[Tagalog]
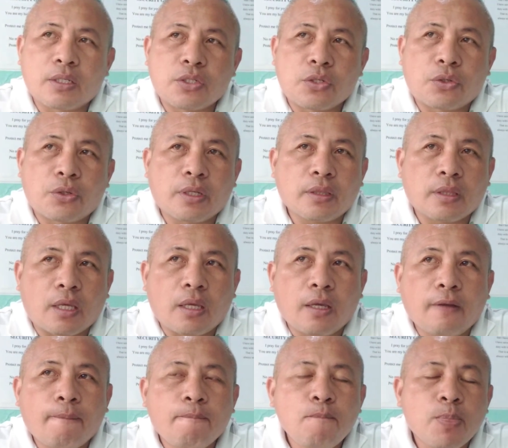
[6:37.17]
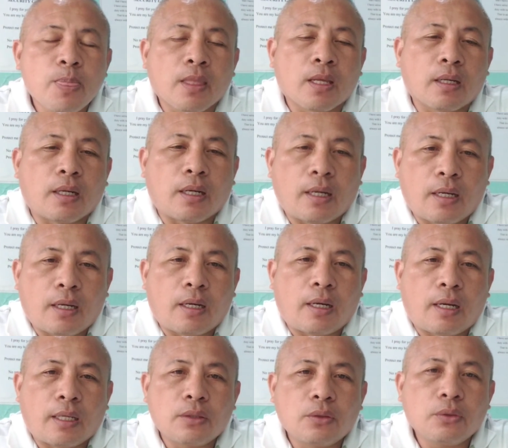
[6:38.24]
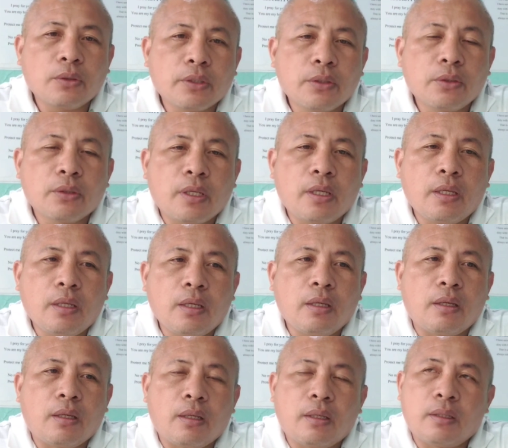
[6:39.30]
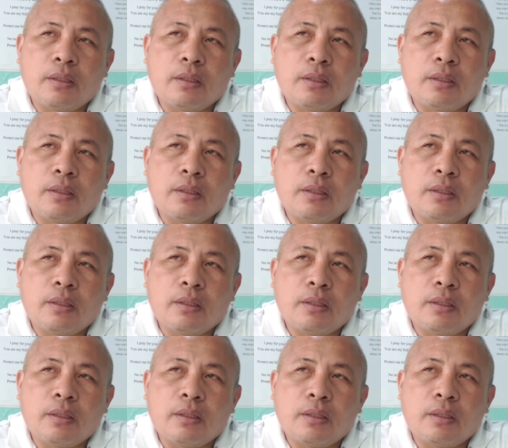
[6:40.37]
security ato lang yung i